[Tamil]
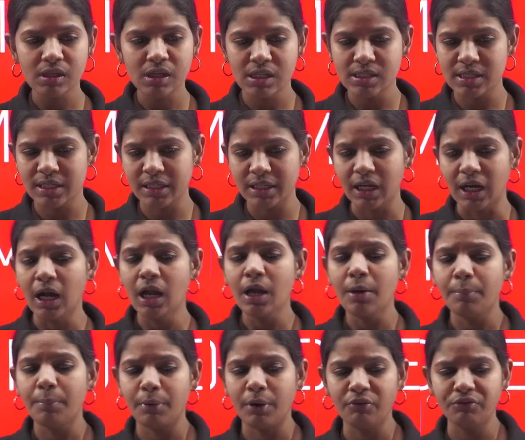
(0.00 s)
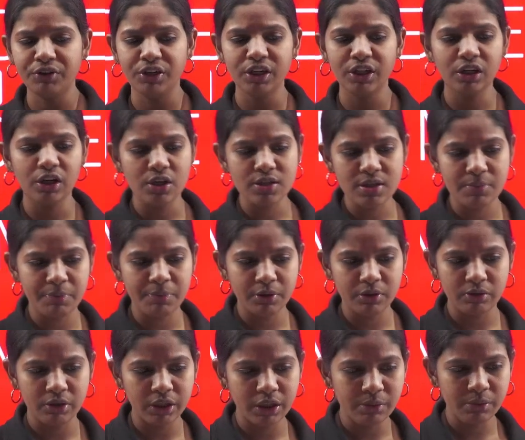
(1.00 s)
சரிங்களா ப்ராஃபிட் அண்ட் லாஸை பொறுத்த
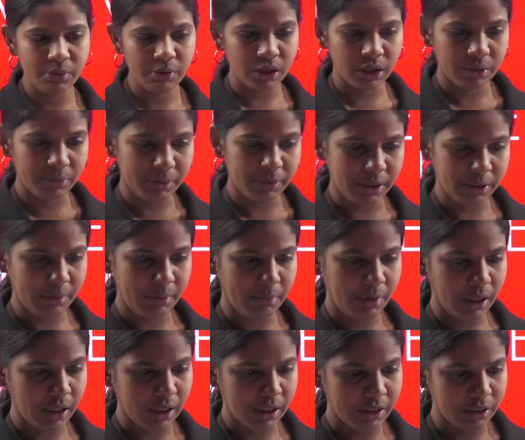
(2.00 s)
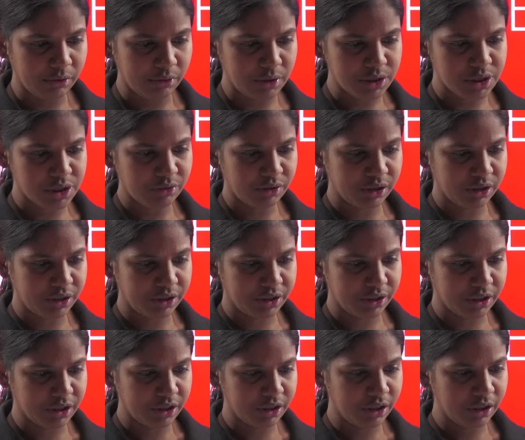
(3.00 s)
வரைக்கும் உங்களுக்கு மினிமமாக ரெண்டு கொஷின்
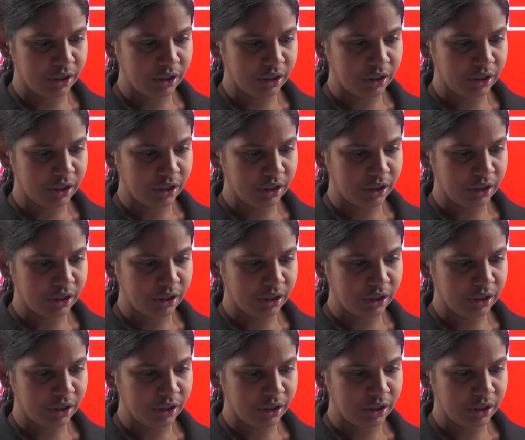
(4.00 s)
வந்துட்டுருக்கு